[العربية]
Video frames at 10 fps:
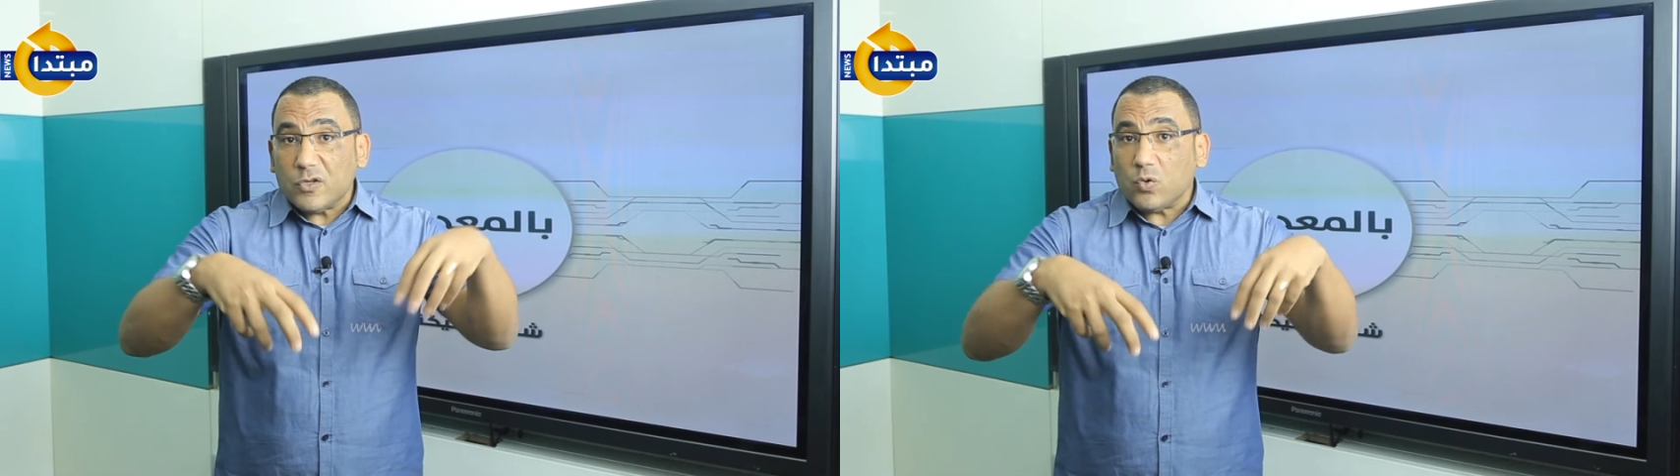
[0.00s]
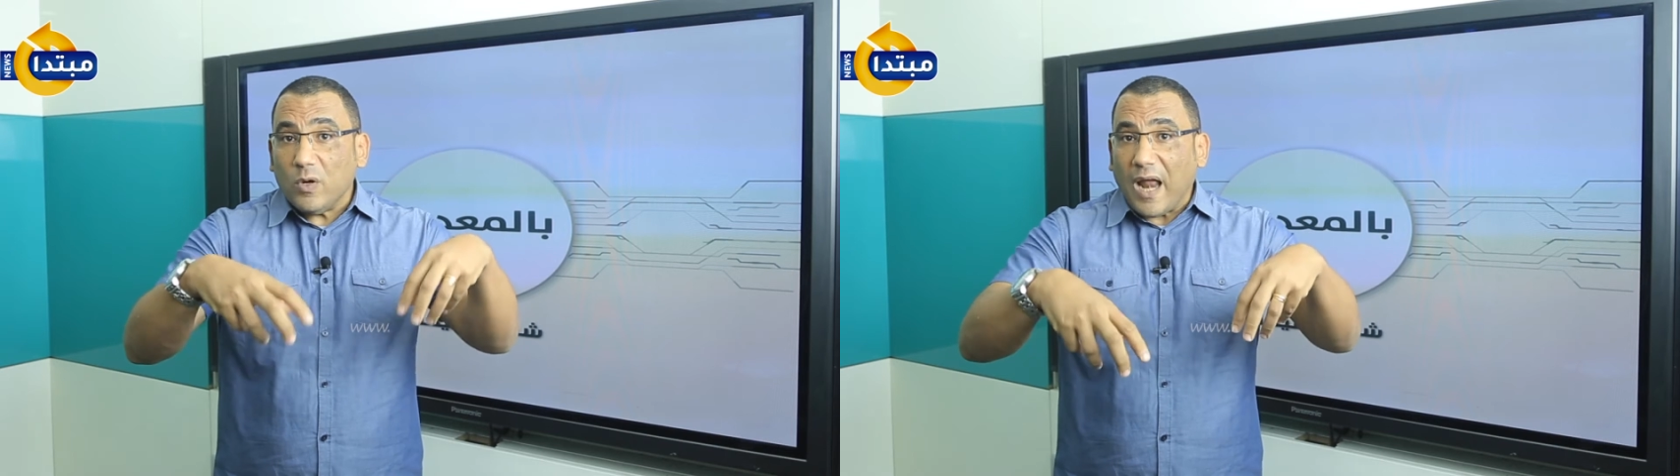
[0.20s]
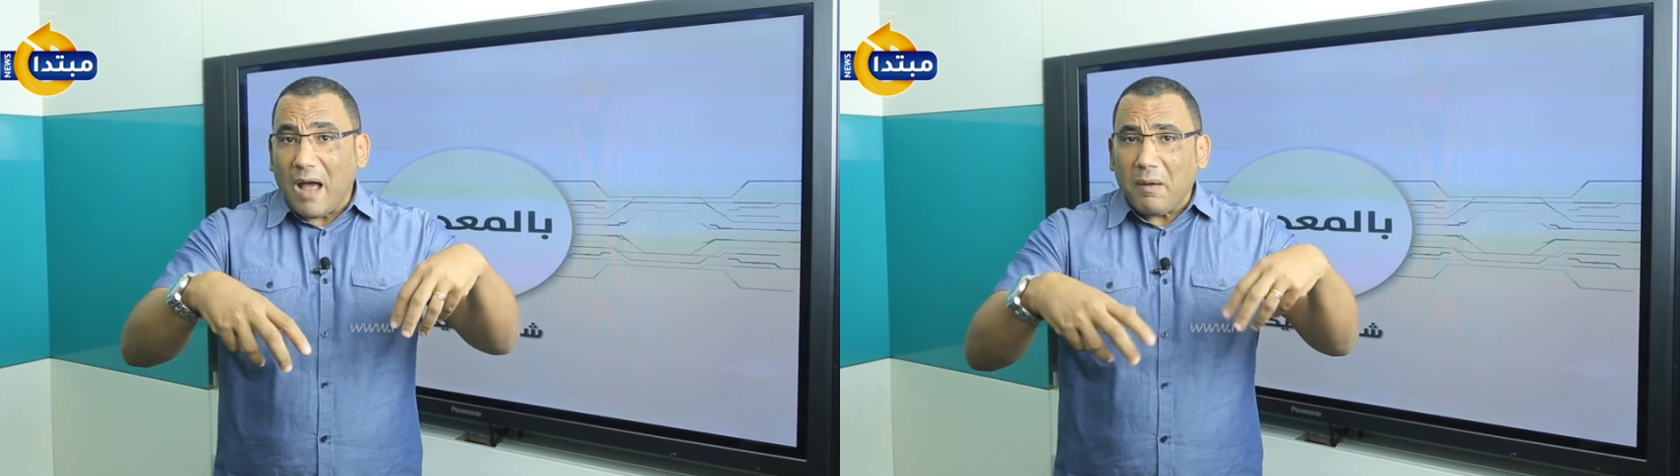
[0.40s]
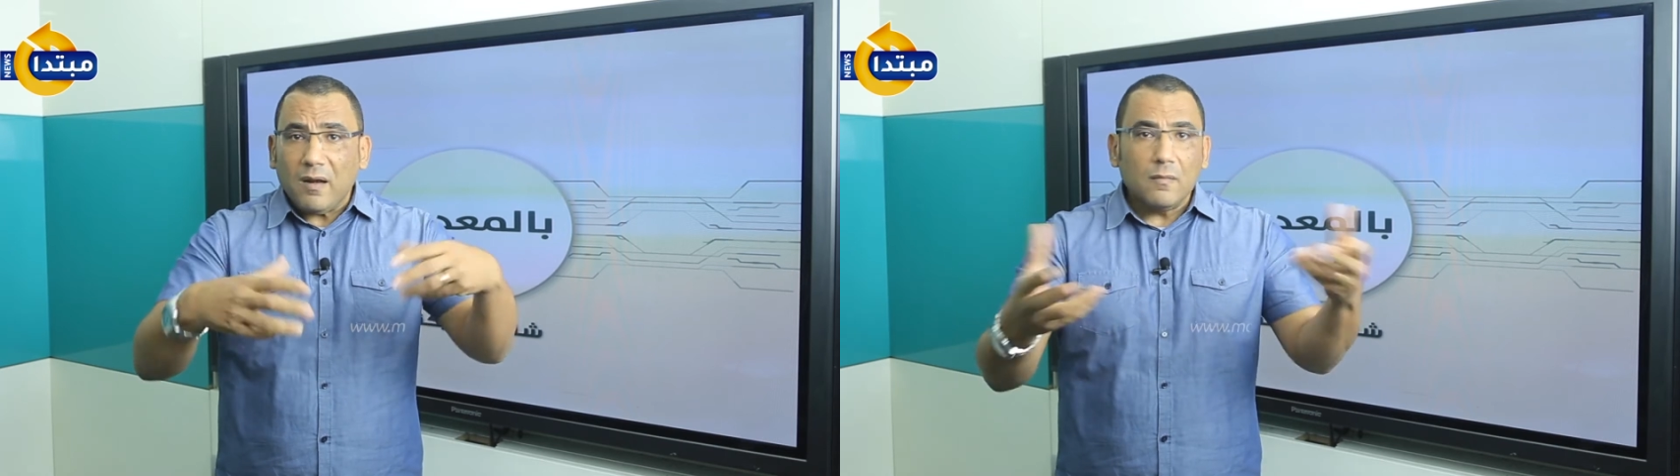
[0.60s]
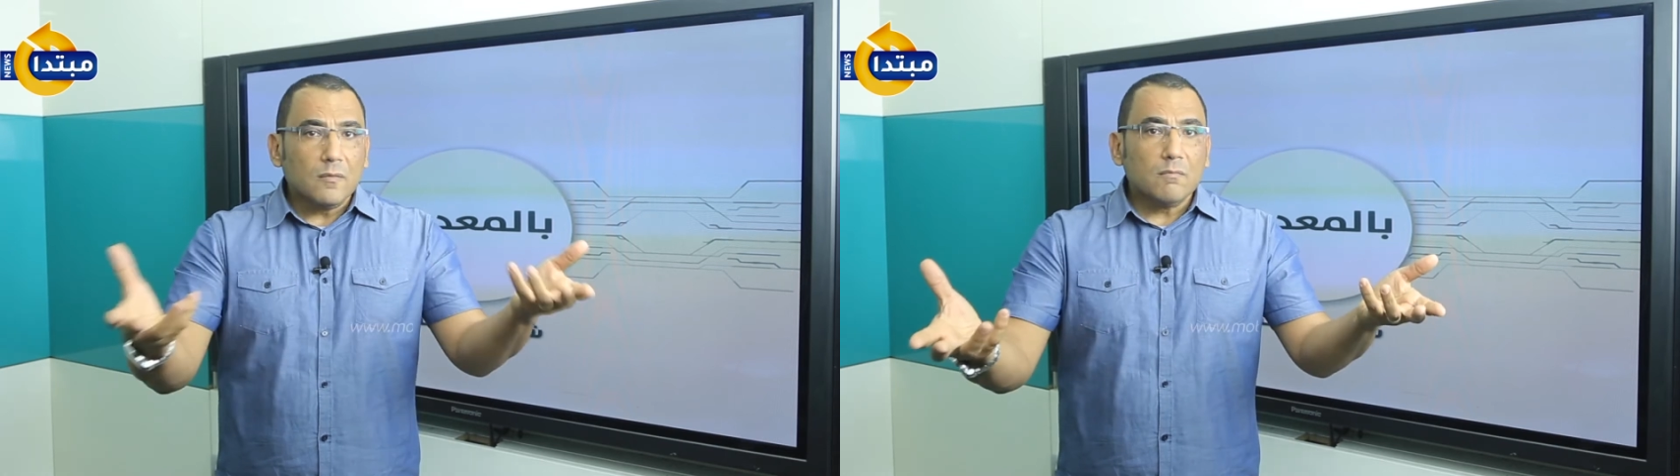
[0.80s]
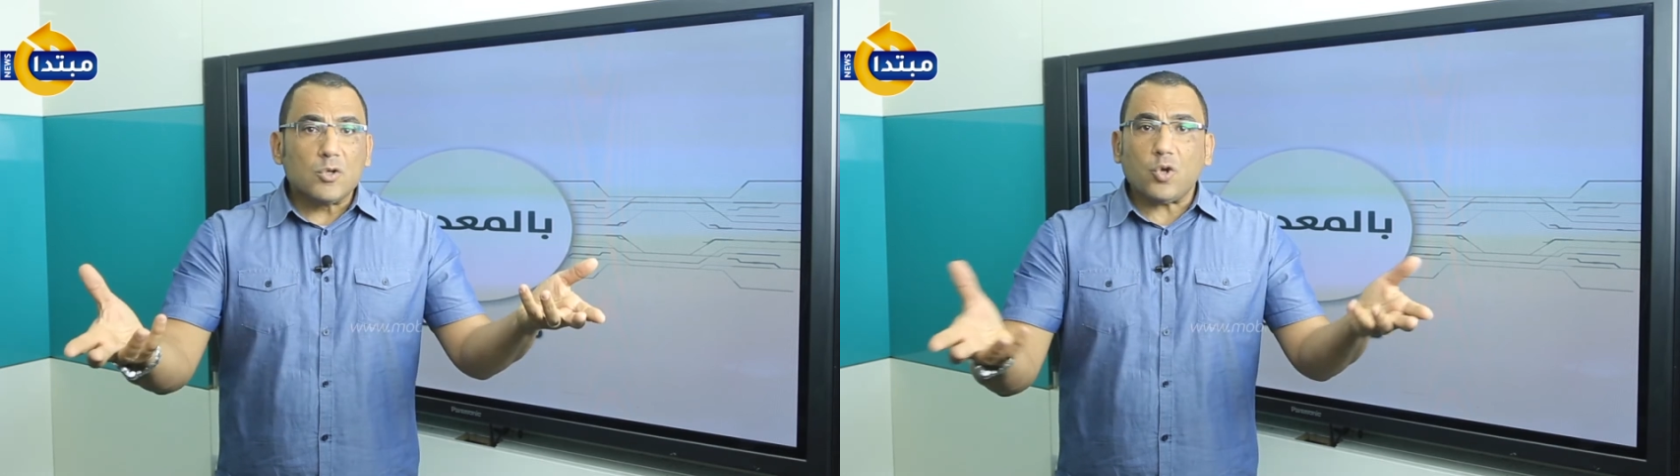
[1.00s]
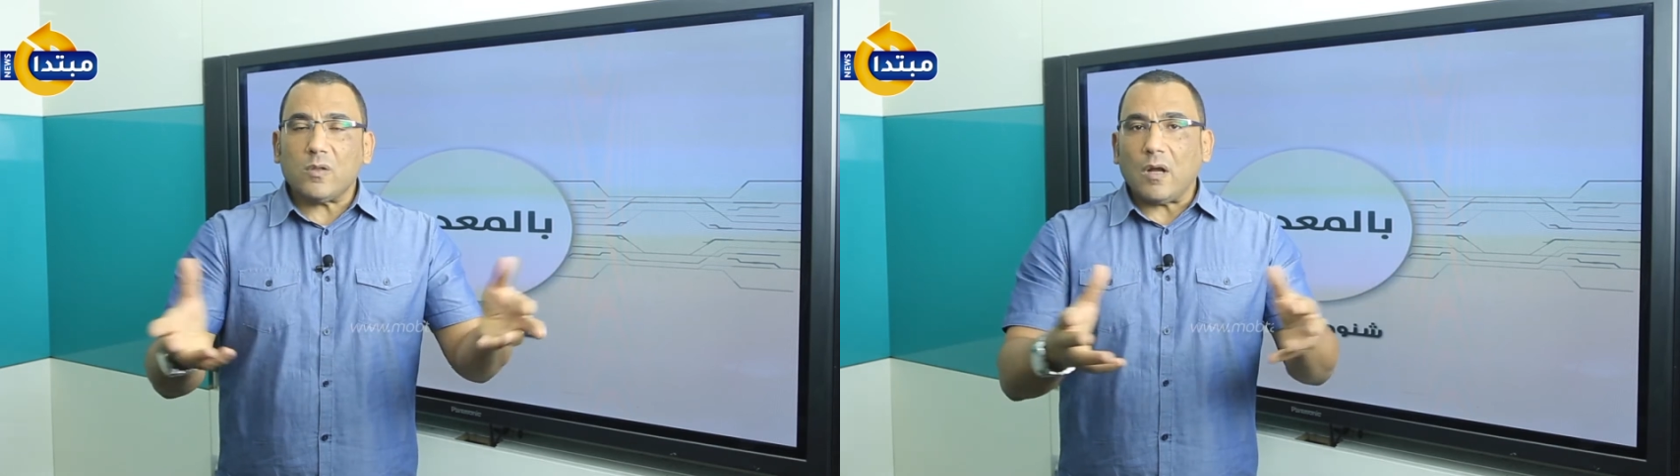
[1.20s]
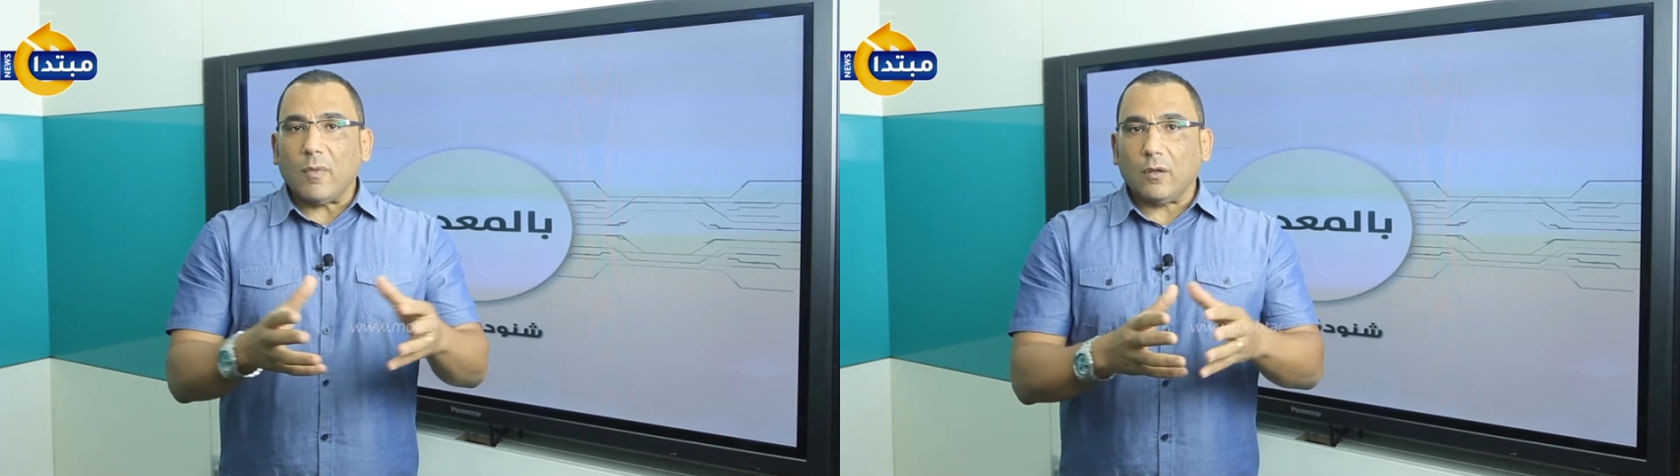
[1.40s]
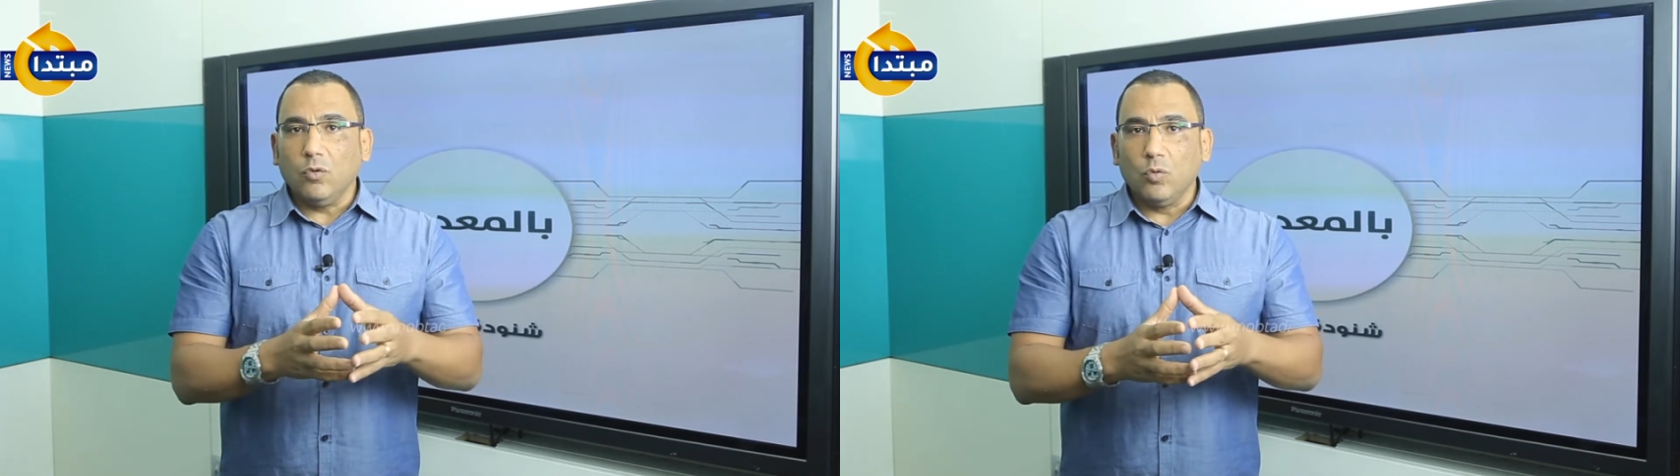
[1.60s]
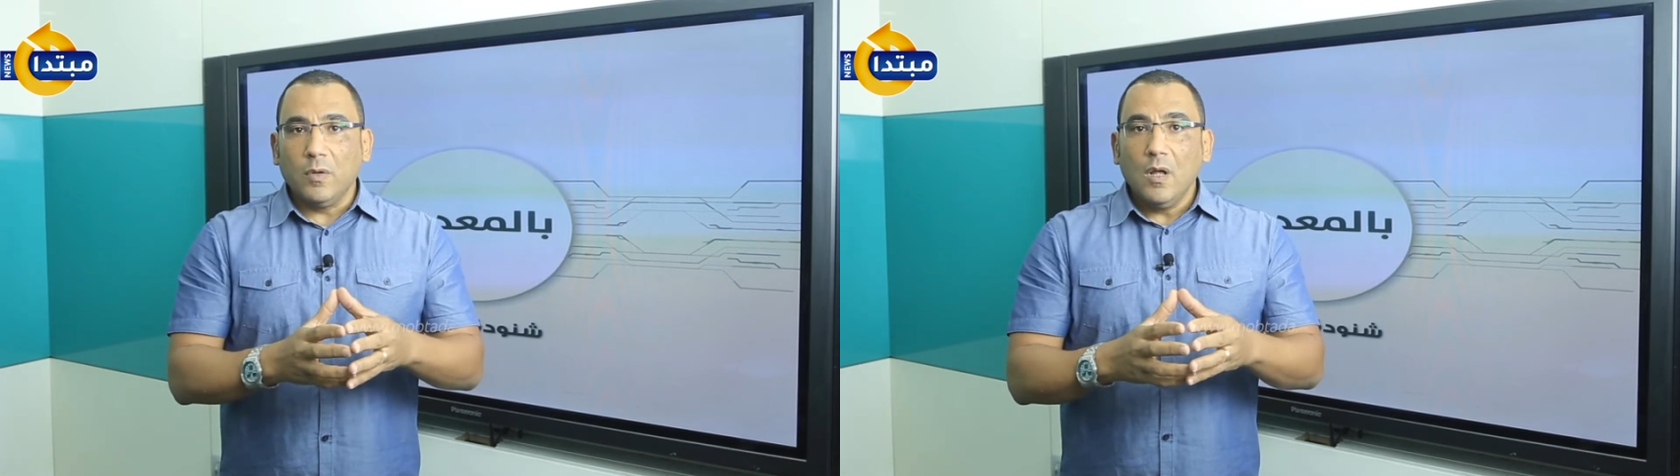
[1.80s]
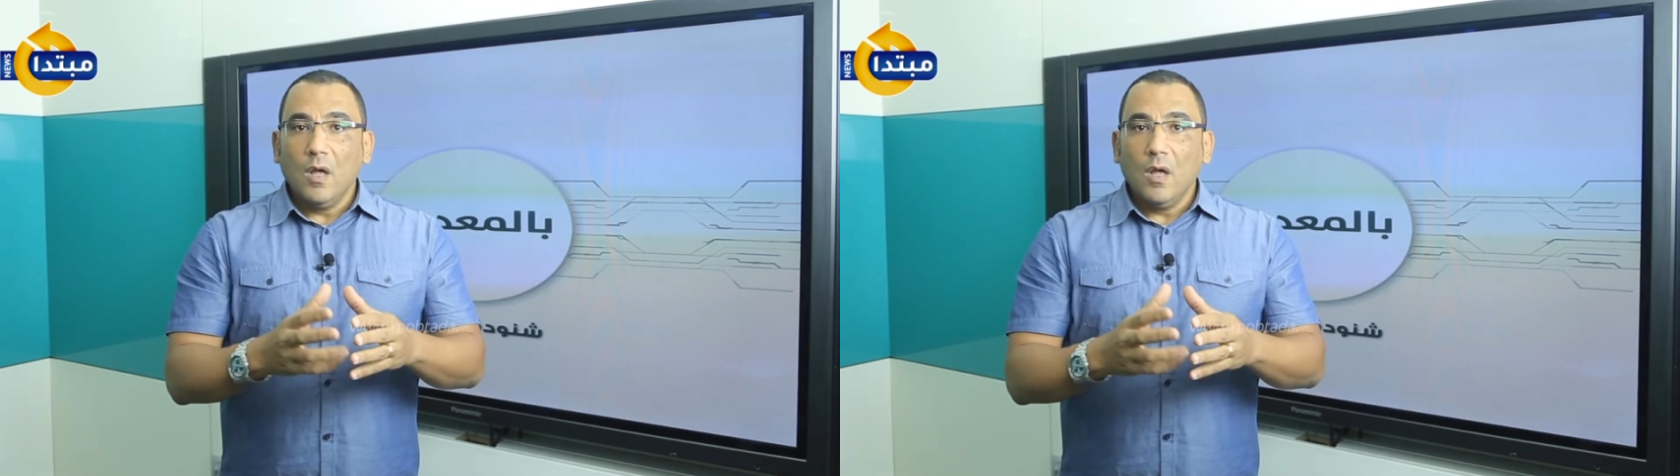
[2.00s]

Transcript: سوق العمل مش هو ده المطلوب